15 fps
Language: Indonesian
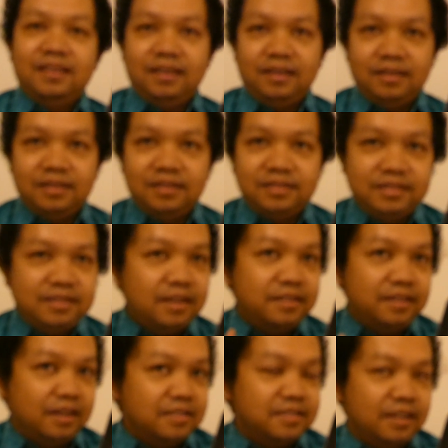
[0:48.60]
uh, dia
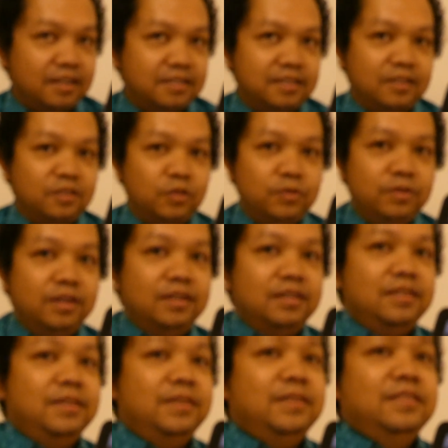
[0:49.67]
adalah salah satu
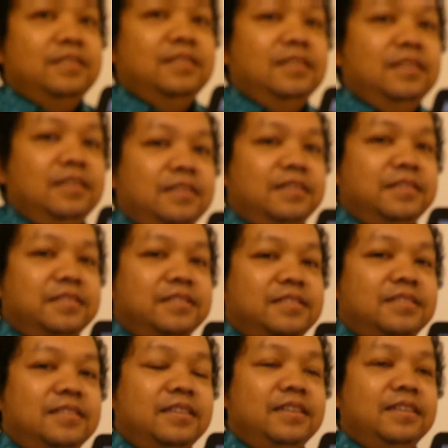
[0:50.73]
dari uh,
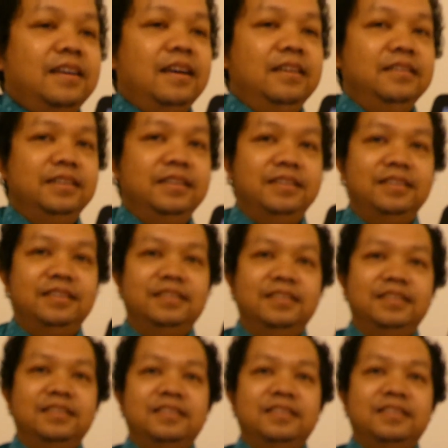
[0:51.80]
Sri Kandi